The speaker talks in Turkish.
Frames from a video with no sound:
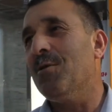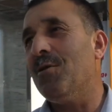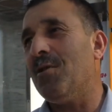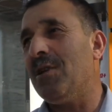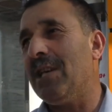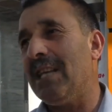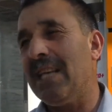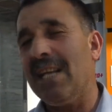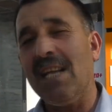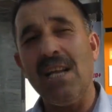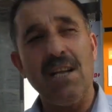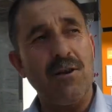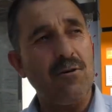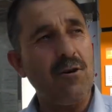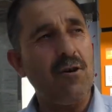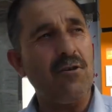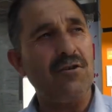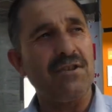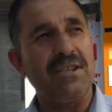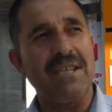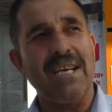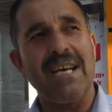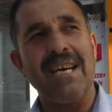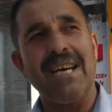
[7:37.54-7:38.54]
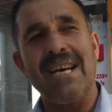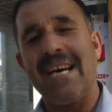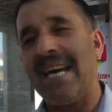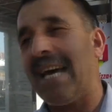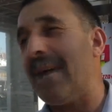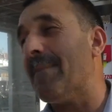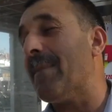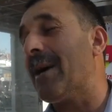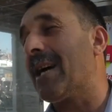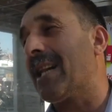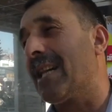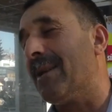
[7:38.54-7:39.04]
İlk önce
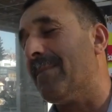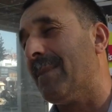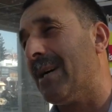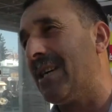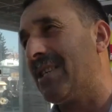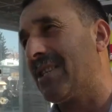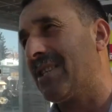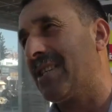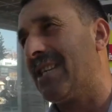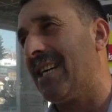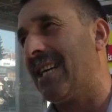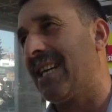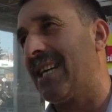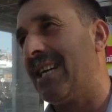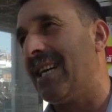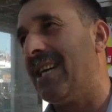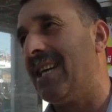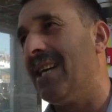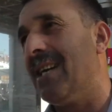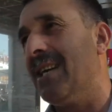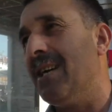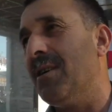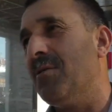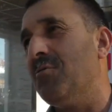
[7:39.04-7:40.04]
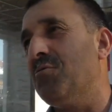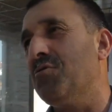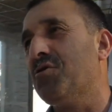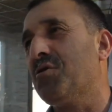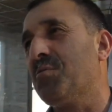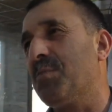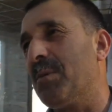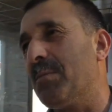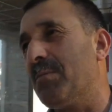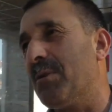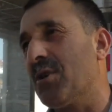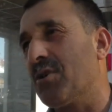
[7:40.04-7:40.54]
emekli maaşları.
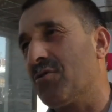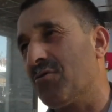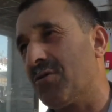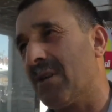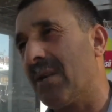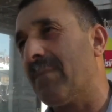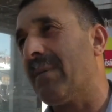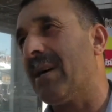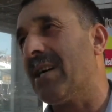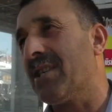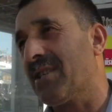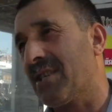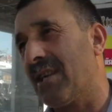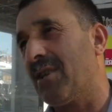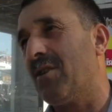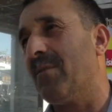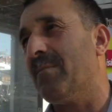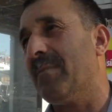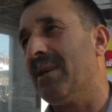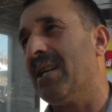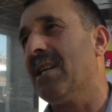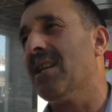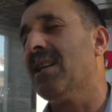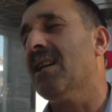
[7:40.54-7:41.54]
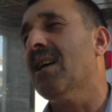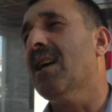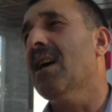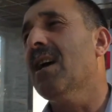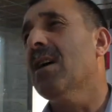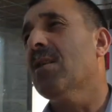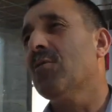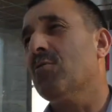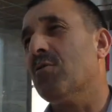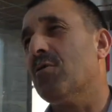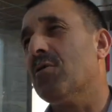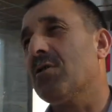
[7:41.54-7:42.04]
3500 lira maaş alıyorum ben.
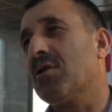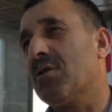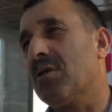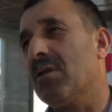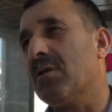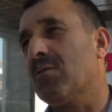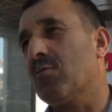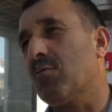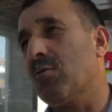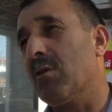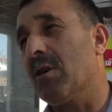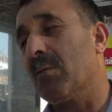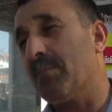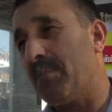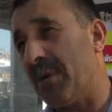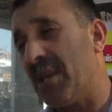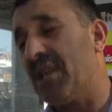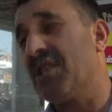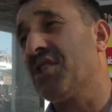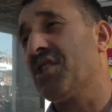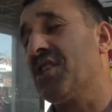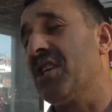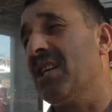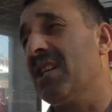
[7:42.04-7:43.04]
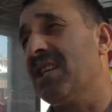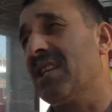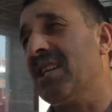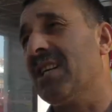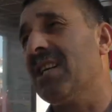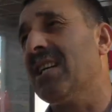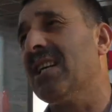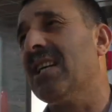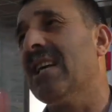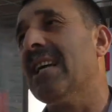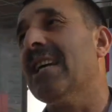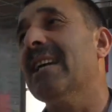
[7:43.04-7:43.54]
4 5
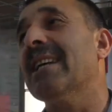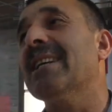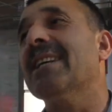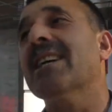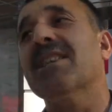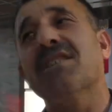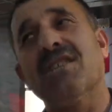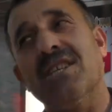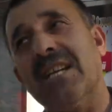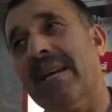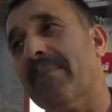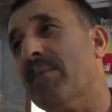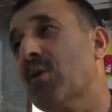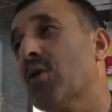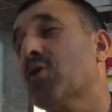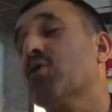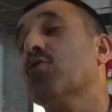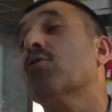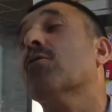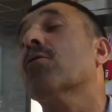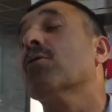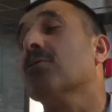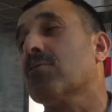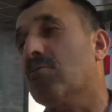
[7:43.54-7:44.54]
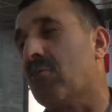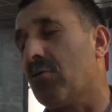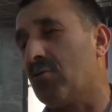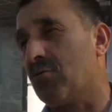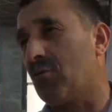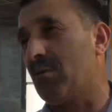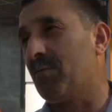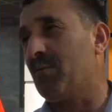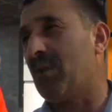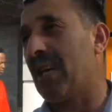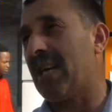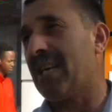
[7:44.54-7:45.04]
yıldır geçinemek çok zor
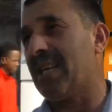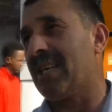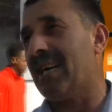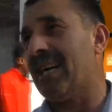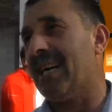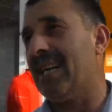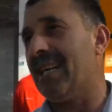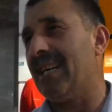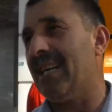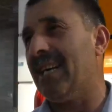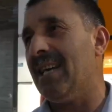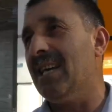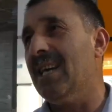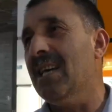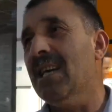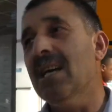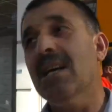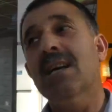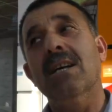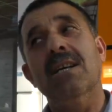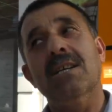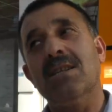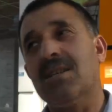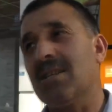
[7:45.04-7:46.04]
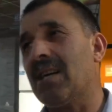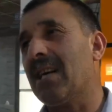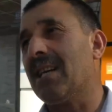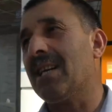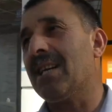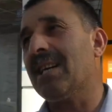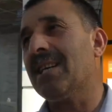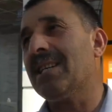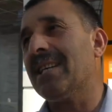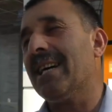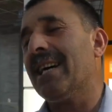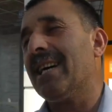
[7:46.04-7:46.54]
durumdayım yani.
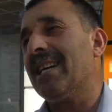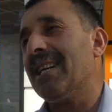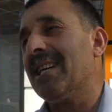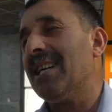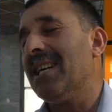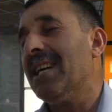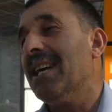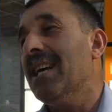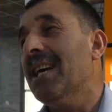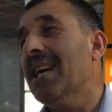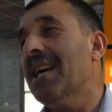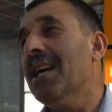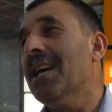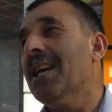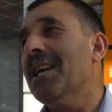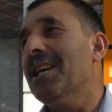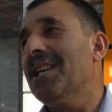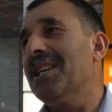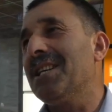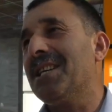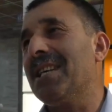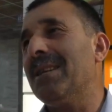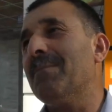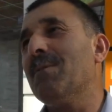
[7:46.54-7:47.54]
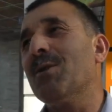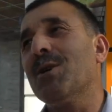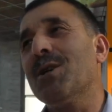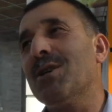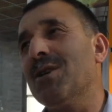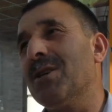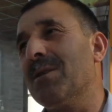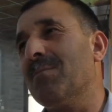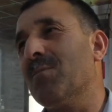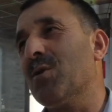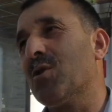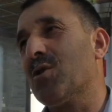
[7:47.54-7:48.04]
İnşallah yani
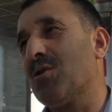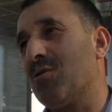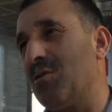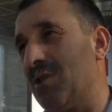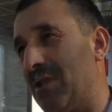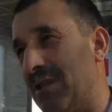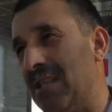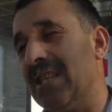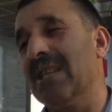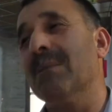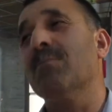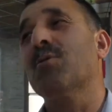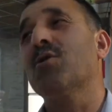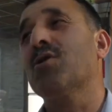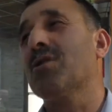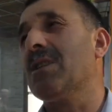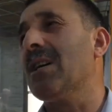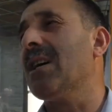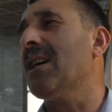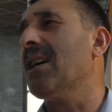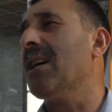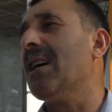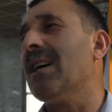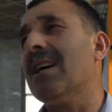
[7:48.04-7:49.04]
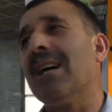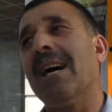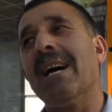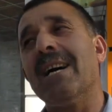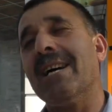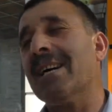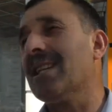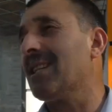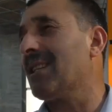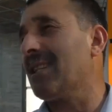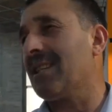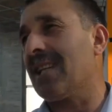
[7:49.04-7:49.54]
2020 23'te
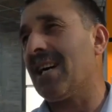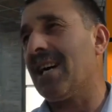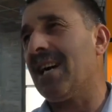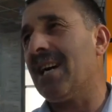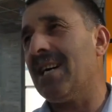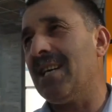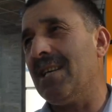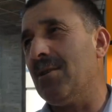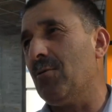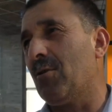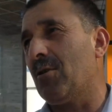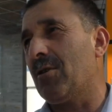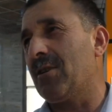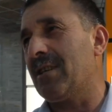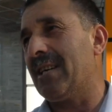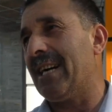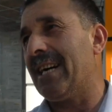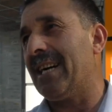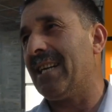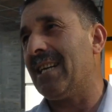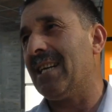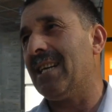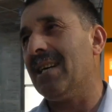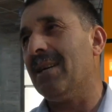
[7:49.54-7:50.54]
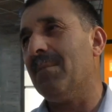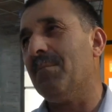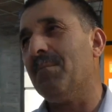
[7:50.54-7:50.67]
hayat daha iyi olur yani.